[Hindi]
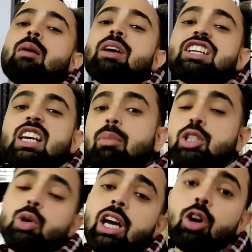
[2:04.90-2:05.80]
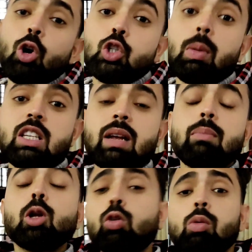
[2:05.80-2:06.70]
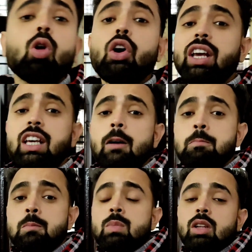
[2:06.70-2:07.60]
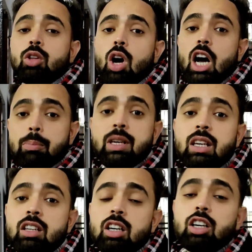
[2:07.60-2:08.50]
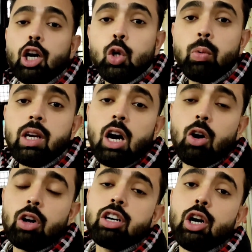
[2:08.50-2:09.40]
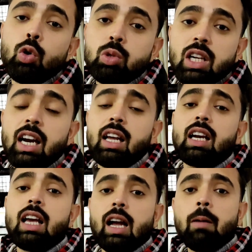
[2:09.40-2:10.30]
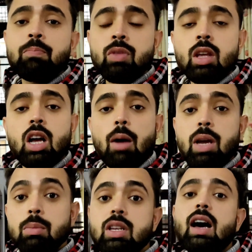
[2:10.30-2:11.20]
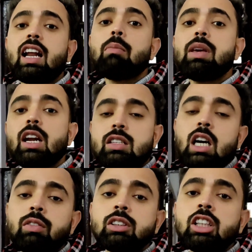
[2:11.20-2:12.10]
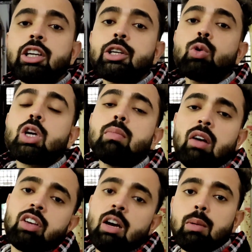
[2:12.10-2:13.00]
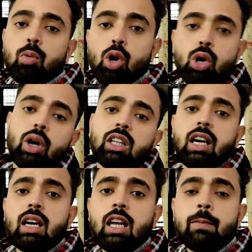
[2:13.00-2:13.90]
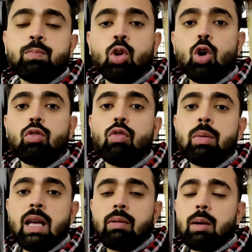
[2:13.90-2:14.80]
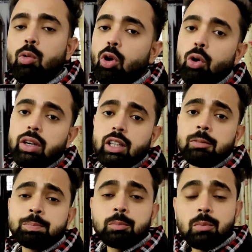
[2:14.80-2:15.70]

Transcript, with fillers: शाम के छह बज चुके हैं और सुबह से मैंने बिल्कुल भी ब्लॉग नहीं किया तो अभी कन्नू भैया और नन्नू मुझे लेने के लिए आया अभी हम जा रहे हैं मीरा साहब क्योंकि मैं अभी यहाँ पे बोर हो गया था अकेले और वो भी मेरे बिना बोर हो गए थे